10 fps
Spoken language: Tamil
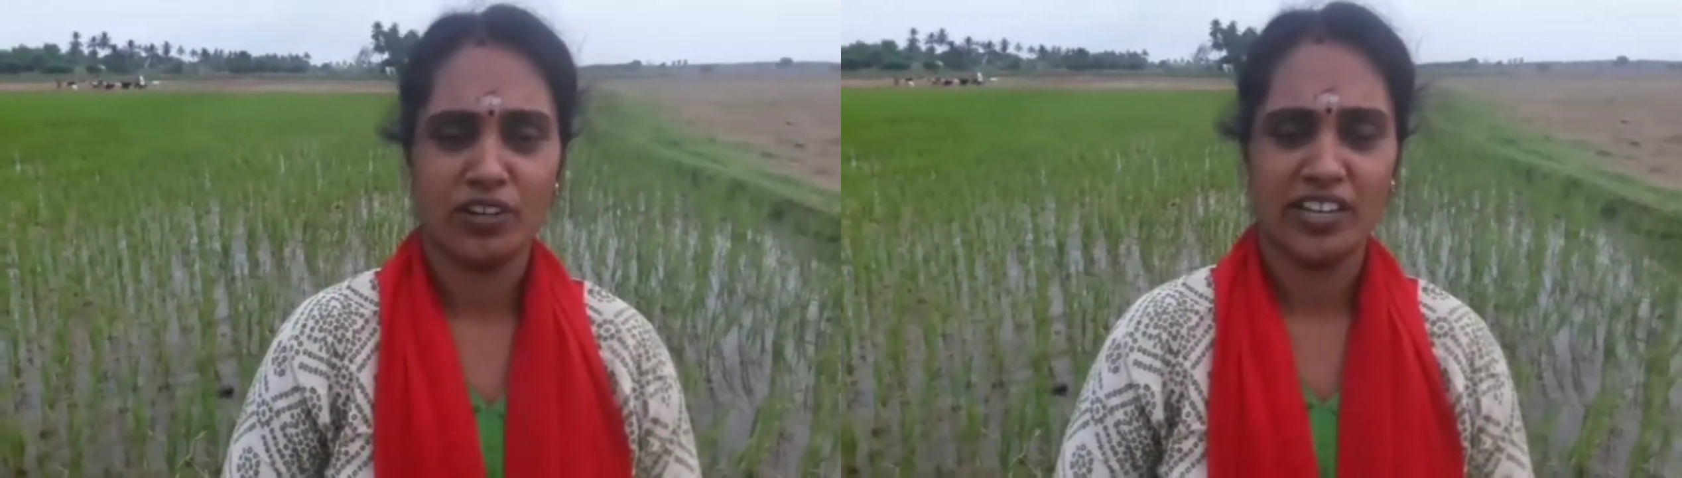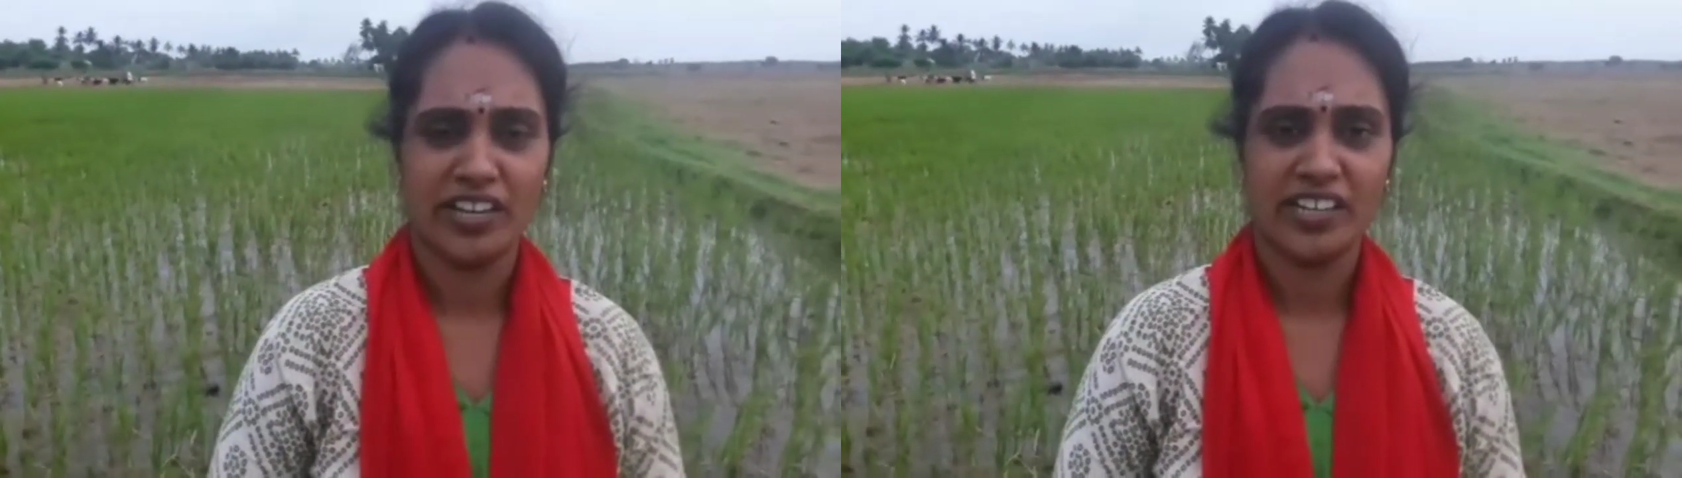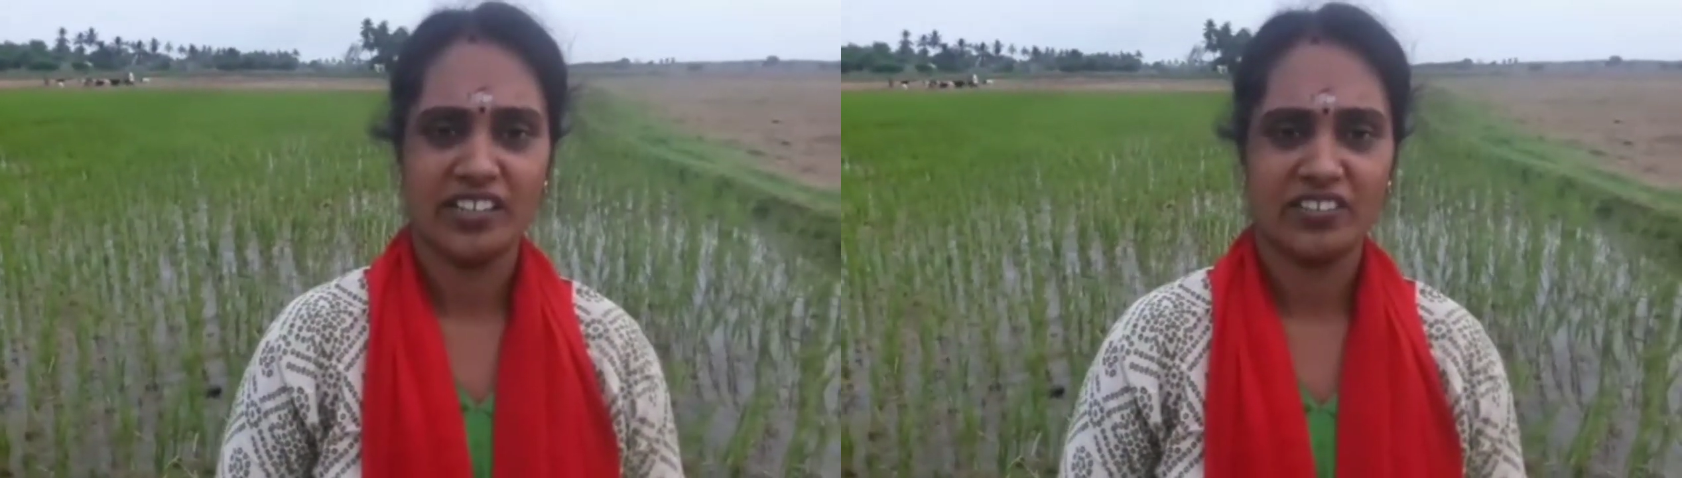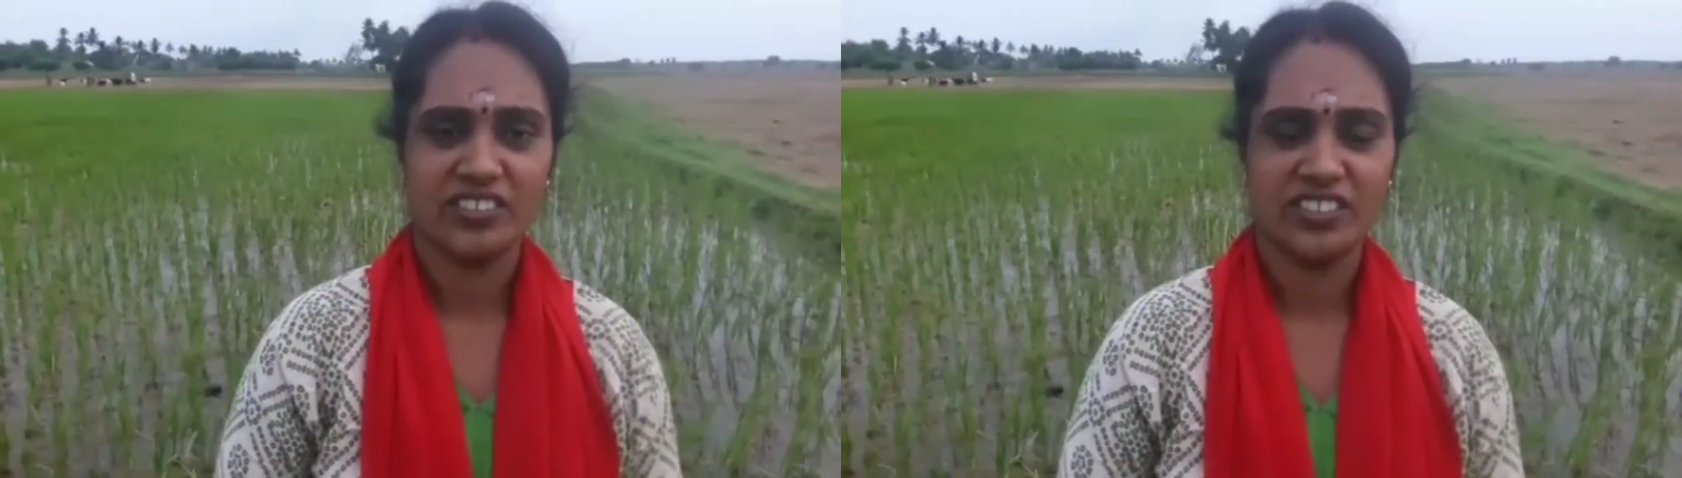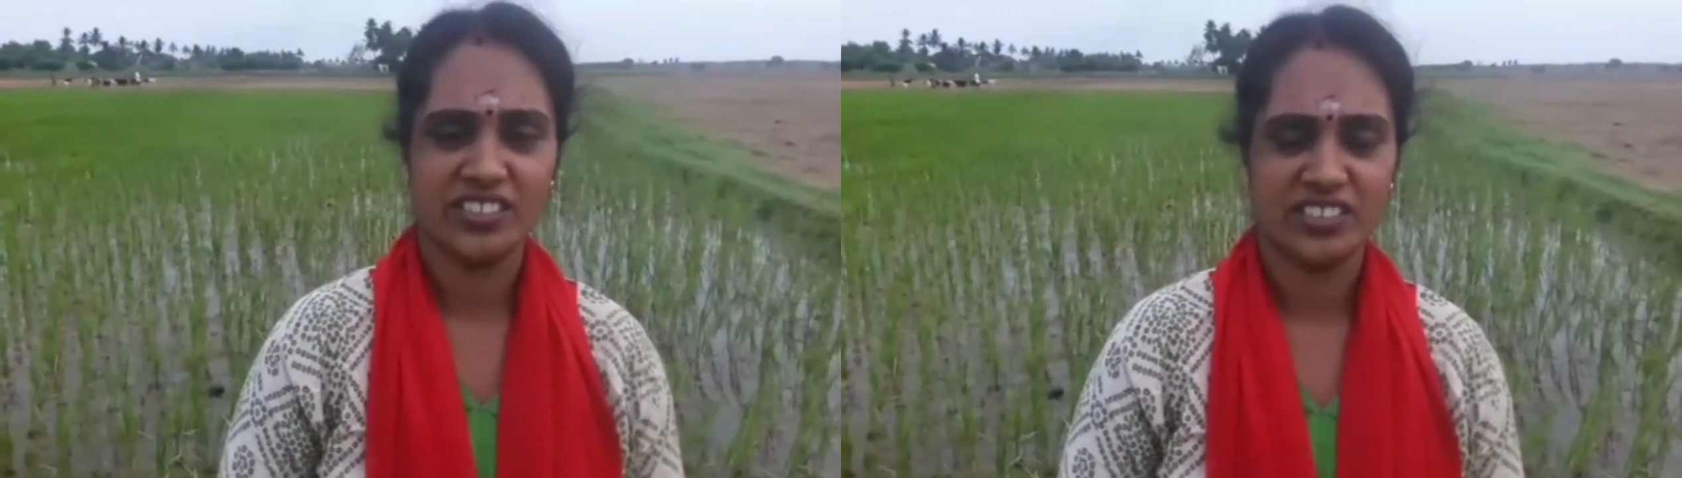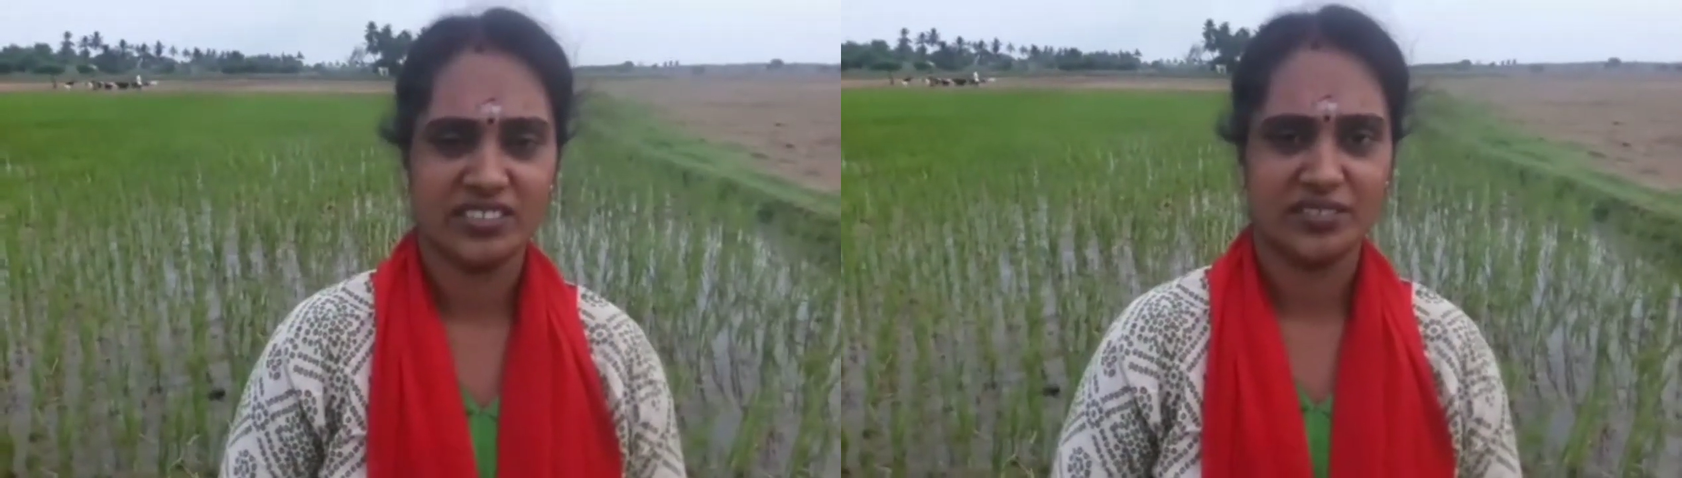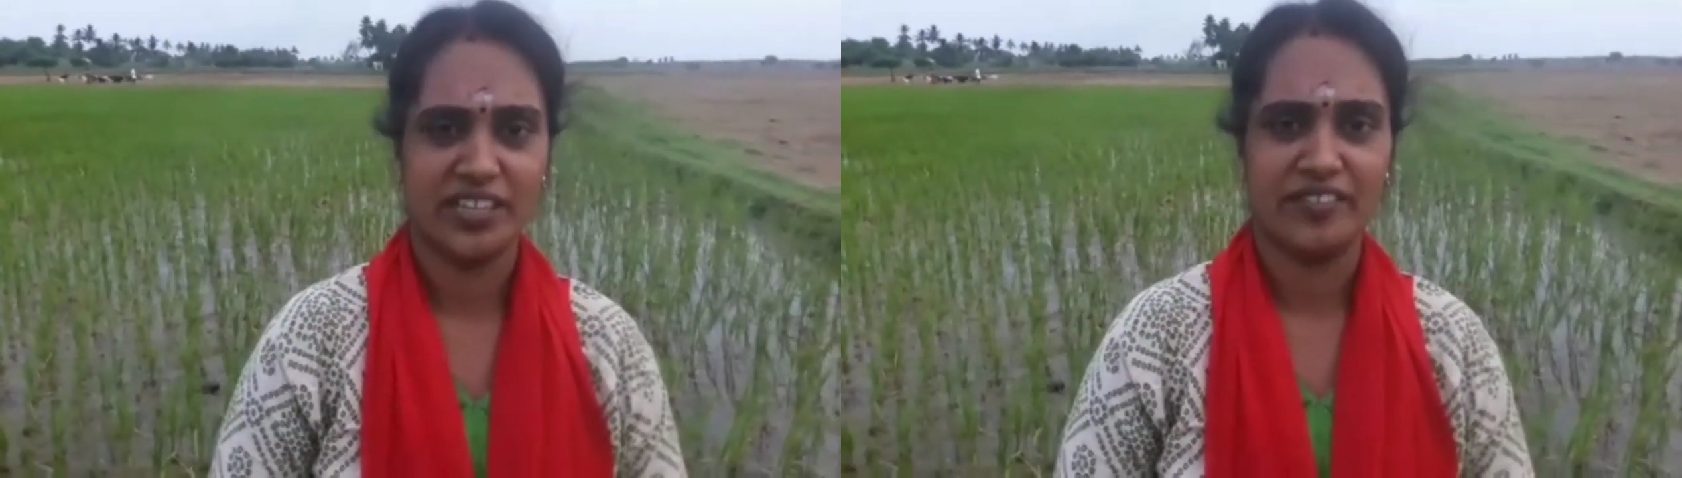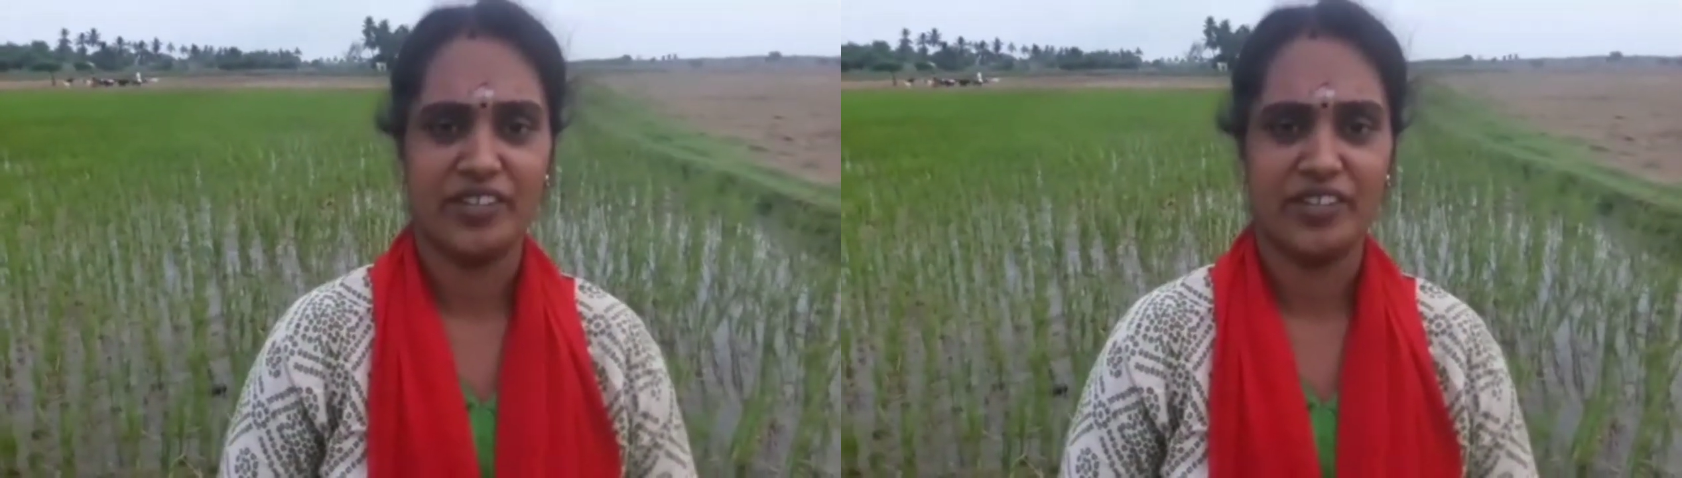நாய்க்குட்டி வளர்க்குறோம்